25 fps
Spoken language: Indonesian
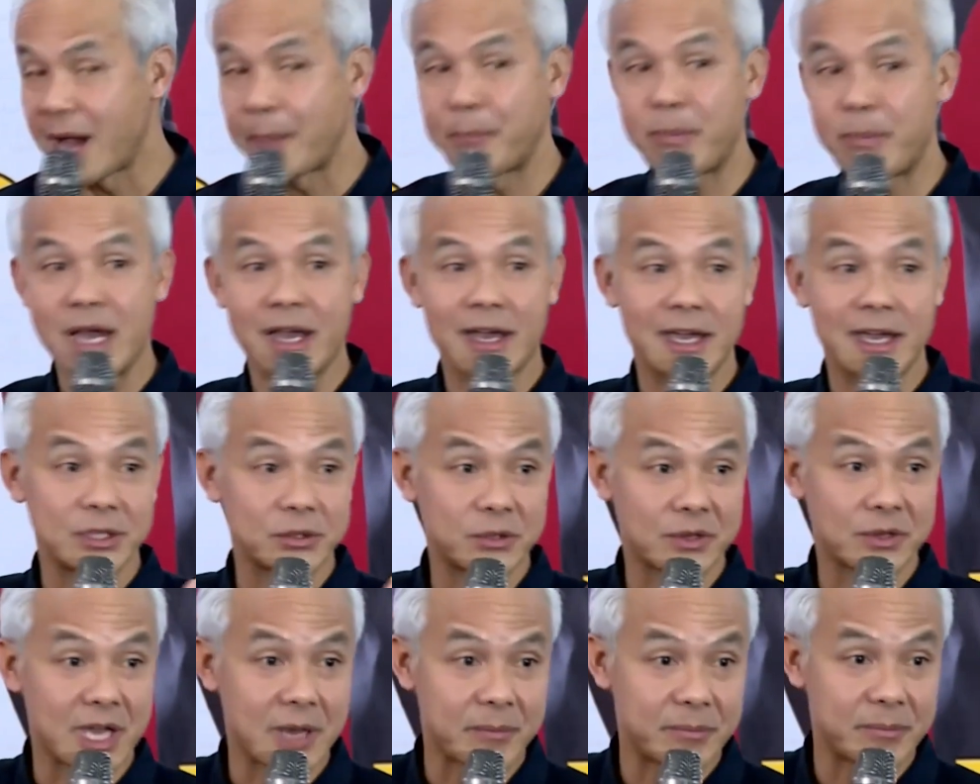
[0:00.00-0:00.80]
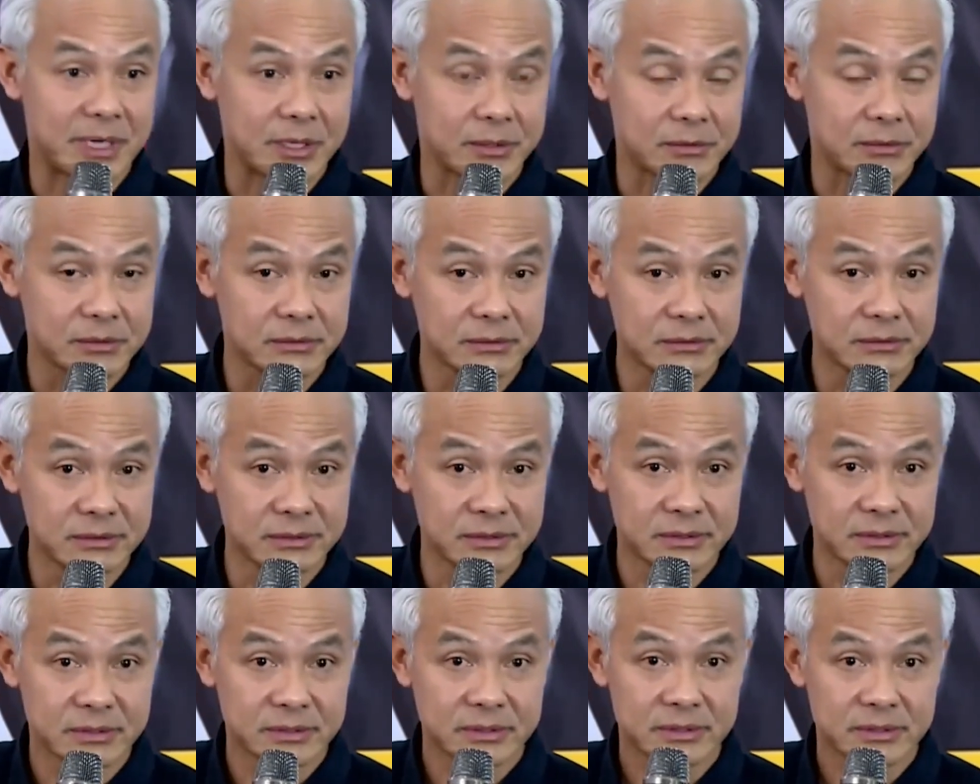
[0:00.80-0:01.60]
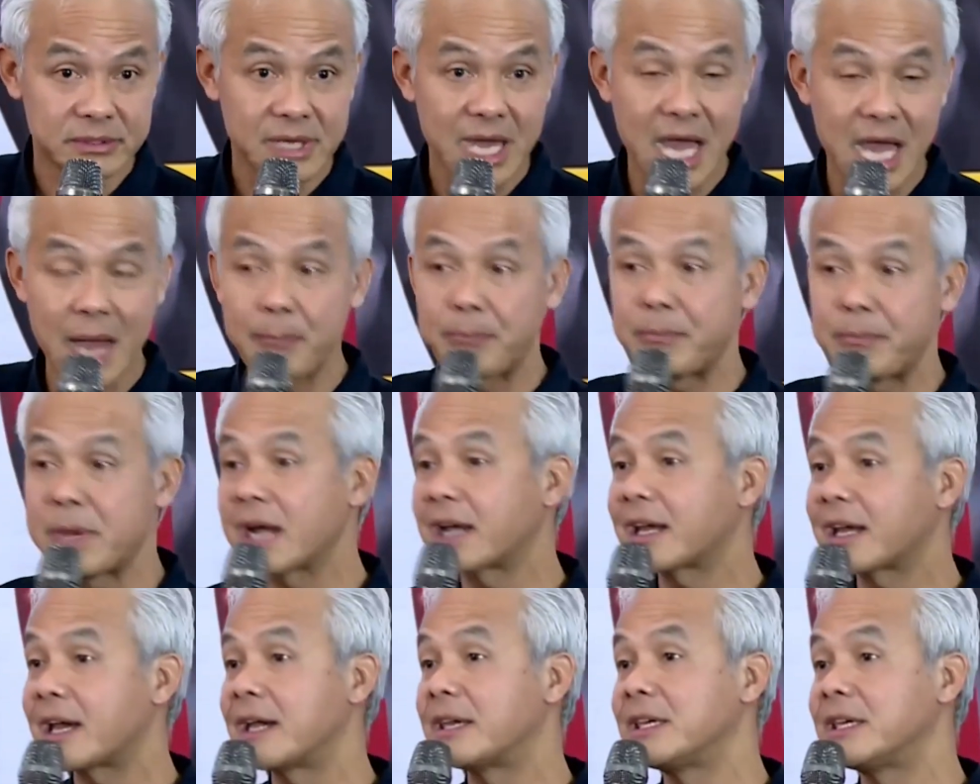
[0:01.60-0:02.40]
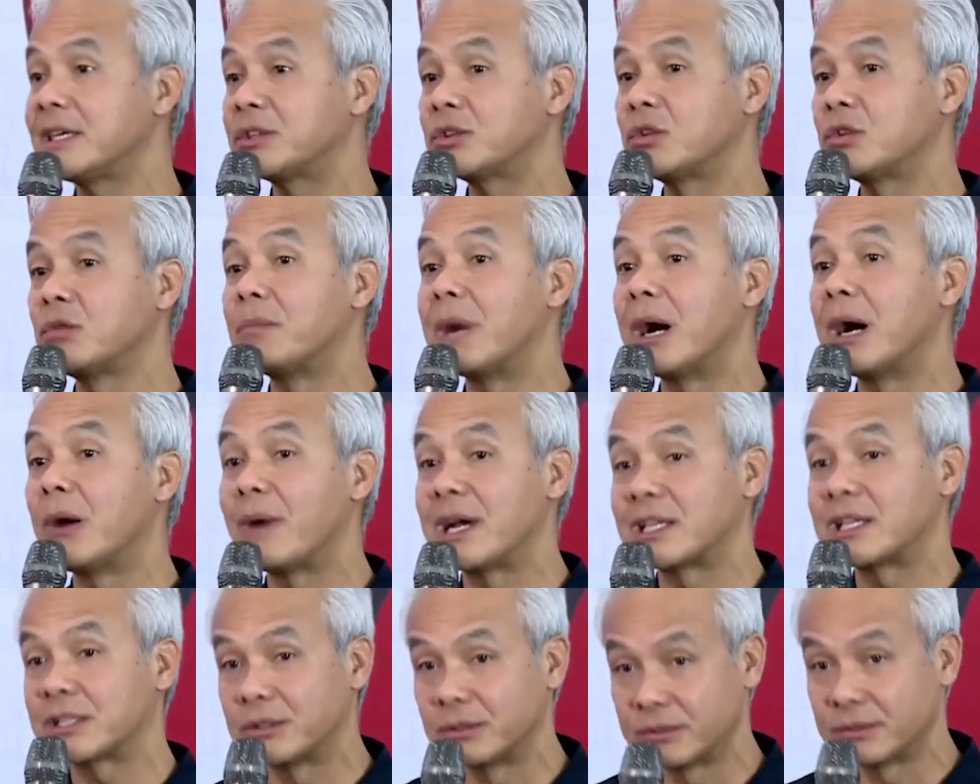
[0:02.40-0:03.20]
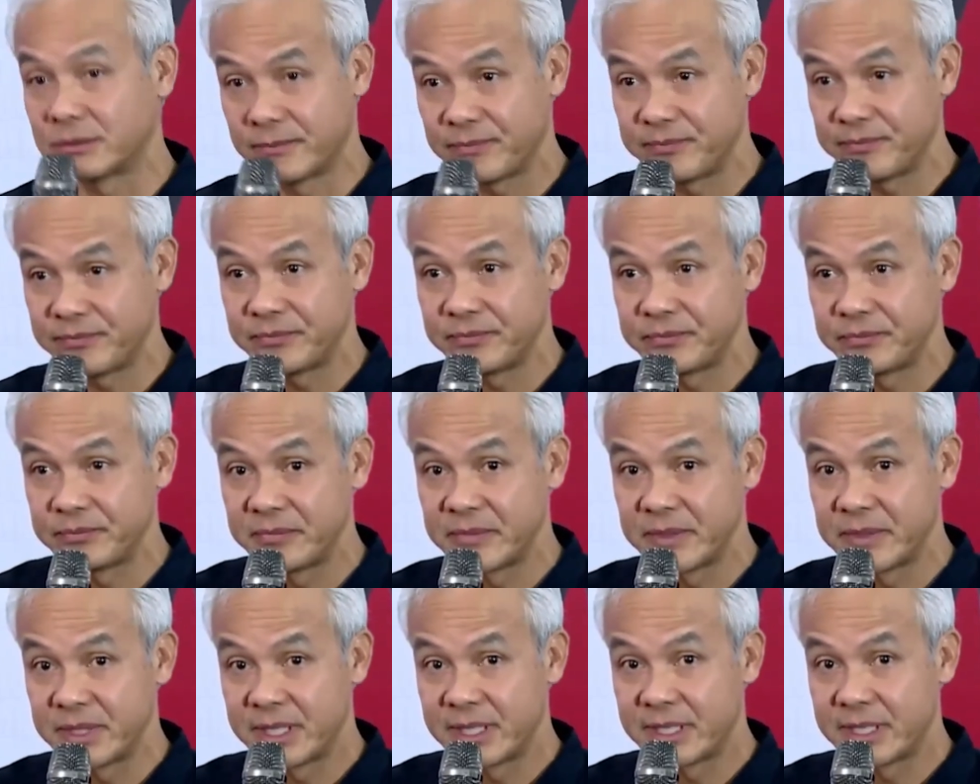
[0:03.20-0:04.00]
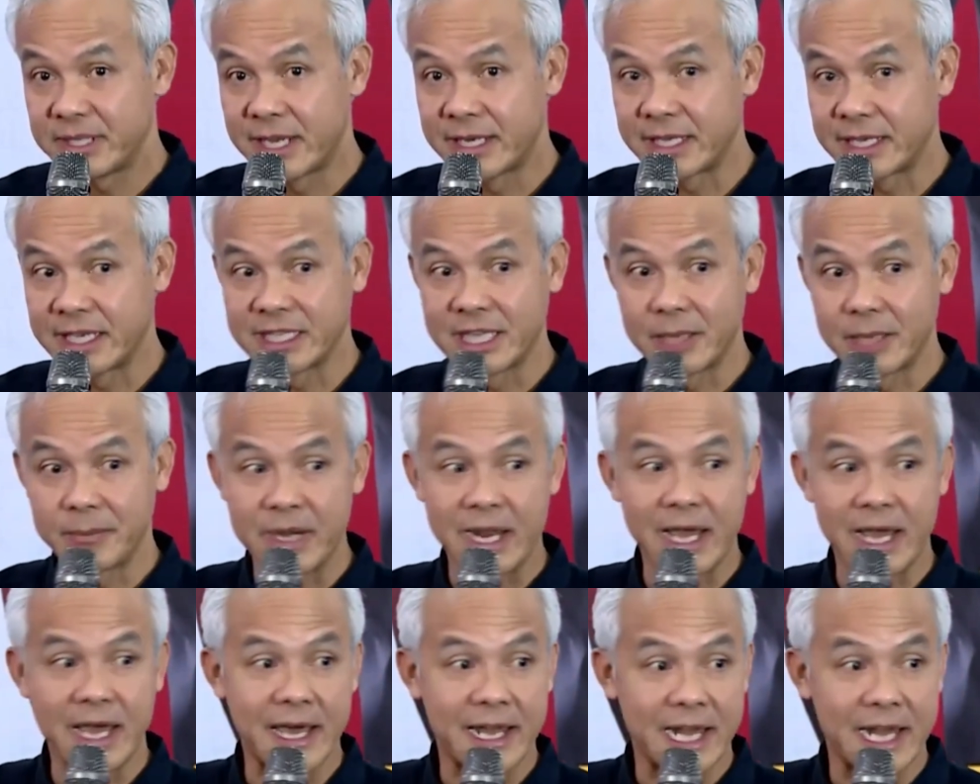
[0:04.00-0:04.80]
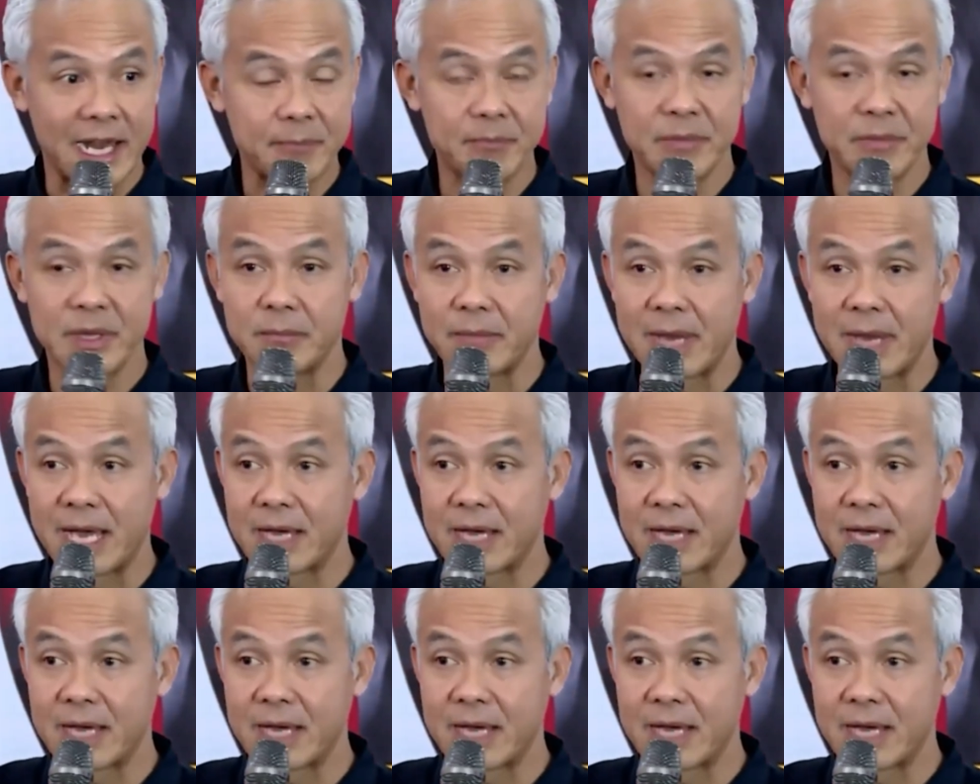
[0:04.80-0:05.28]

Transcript: Apakah itu KPU, apakah itu Bawaslu. Dan kita berharap